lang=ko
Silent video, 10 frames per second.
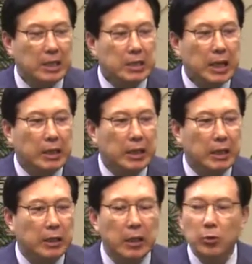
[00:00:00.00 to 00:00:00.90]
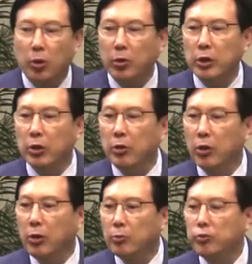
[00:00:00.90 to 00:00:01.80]
찾아내고 또
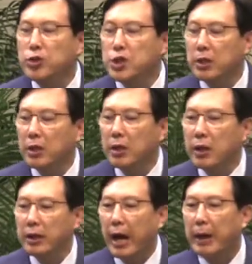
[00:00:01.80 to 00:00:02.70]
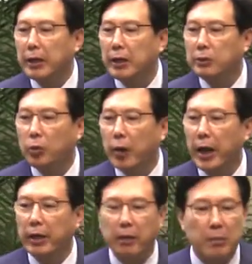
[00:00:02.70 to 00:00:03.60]
그리고 불신 내가 그걸
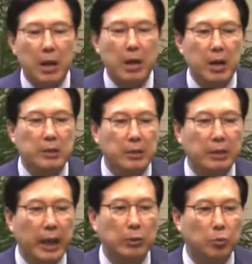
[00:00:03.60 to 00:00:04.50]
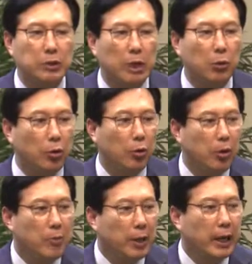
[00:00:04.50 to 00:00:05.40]
통하여 막 해서 내가 돈
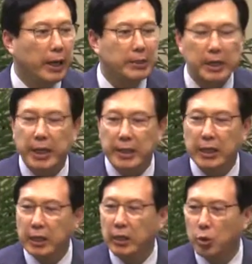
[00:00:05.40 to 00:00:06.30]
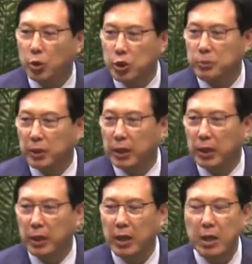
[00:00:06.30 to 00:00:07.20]
쌓아놓고 편안하게 살아야 되는 이
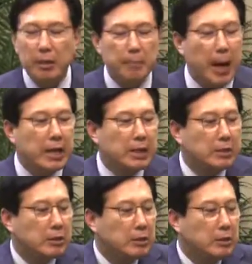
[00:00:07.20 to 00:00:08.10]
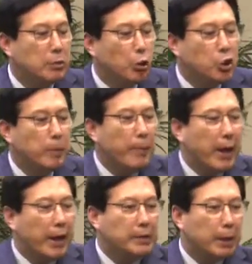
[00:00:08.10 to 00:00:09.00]
욕심들이 빨리 욕심의
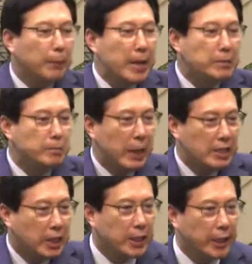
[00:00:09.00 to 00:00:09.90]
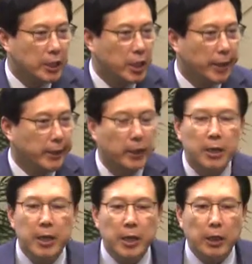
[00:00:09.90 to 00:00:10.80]
마귀가 딱 빨리 찾아내져야 돼.
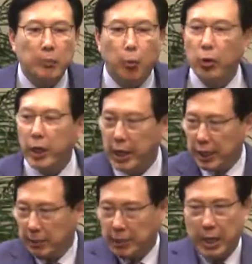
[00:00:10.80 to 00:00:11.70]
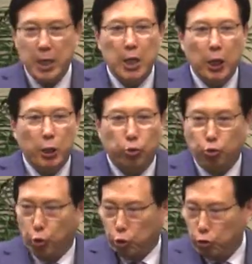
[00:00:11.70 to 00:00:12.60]
그걸, 그걸 몰아내야 됩니다. 그
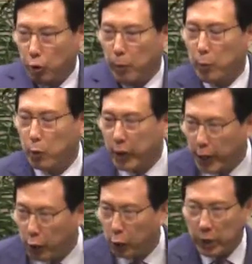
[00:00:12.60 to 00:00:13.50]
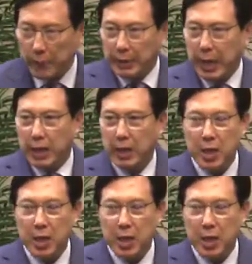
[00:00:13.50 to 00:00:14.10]
도둑놈을 몰아내기를 원합니다.